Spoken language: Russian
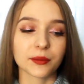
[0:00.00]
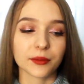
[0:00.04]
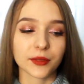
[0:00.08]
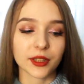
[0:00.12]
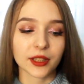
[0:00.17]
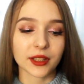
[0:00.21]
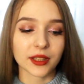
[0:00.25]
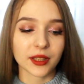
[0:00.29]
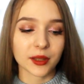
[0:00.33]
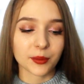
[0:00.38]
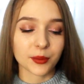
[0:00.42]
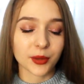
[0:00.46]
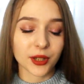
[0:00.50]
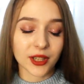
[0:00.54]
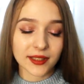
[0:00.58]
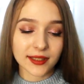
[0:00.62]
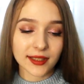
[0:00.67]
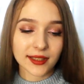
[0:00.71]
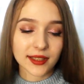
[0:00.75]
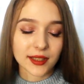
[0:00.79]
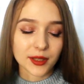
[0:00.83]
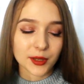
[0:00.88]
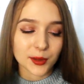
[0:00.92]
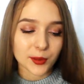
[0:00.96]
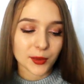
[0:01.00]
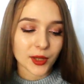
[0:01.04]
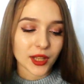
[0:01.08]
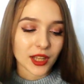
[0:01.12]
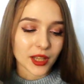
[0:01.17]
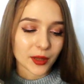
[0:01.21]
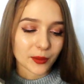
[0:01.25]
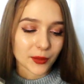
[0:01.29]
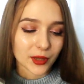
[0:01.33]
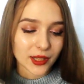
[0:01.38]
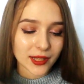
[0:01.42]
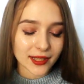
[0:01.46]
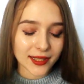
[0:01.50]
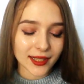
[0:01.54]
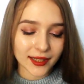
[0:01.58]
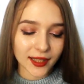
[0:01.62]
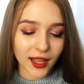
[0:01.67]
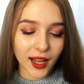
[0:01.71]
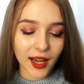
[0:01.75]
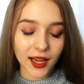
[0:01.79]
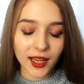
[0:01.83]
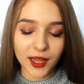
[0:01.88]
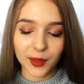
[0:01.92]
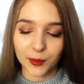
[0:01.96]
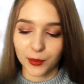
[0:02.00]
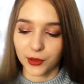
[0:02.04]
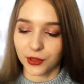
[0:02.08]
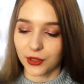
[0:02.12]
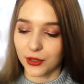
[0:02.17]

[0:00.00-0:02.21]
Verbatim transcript: такие показались мне эмоциональными,